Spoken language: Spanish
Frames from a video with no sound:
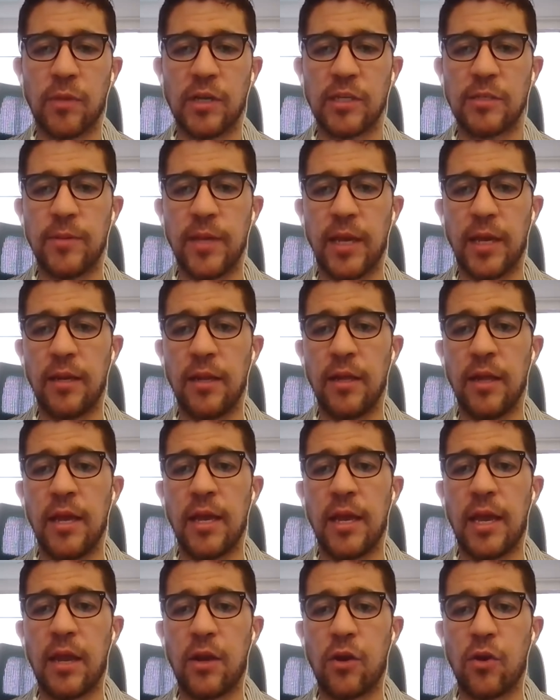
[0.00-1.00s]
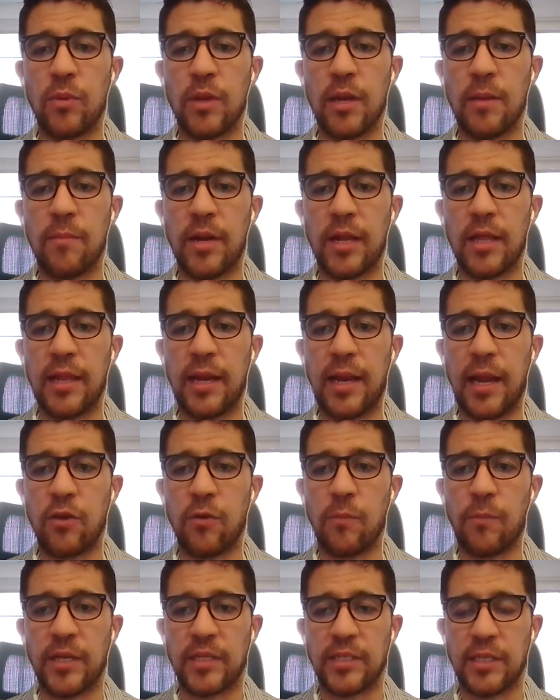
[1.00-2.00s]
más bien en noviembre del
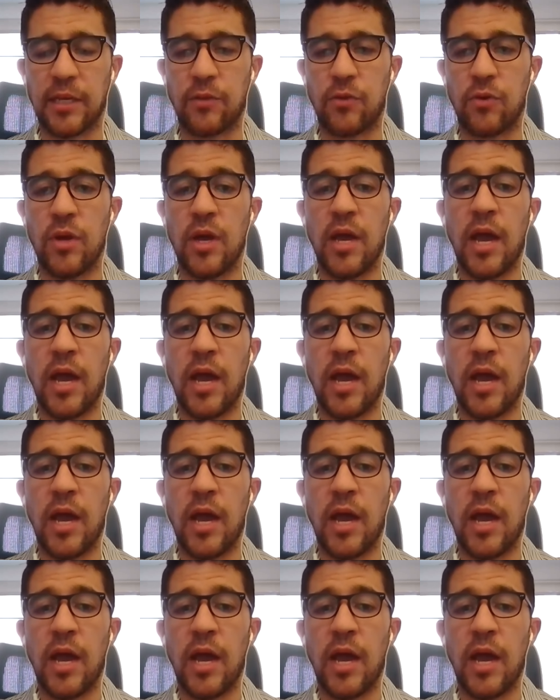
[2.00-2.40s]
año pasado.